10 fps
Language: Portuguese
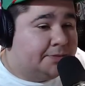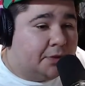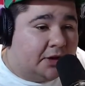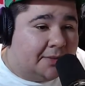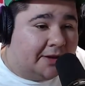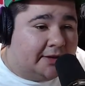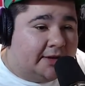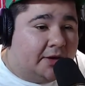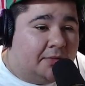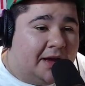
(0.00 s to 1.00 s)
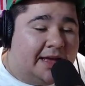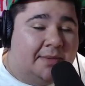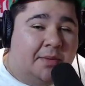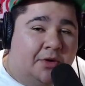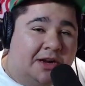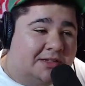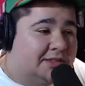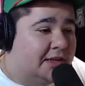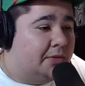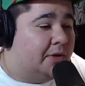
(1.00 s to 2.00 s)
programa aqui é uma
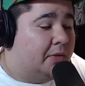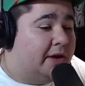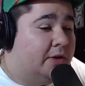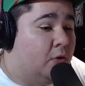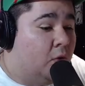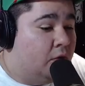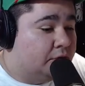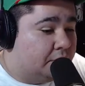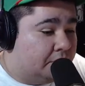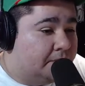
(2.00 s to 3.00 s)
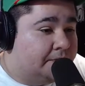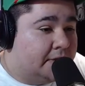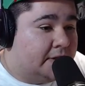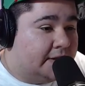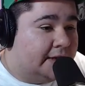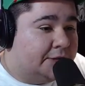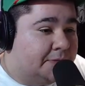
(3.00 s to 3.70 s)
rememoração, é um reencontro né, de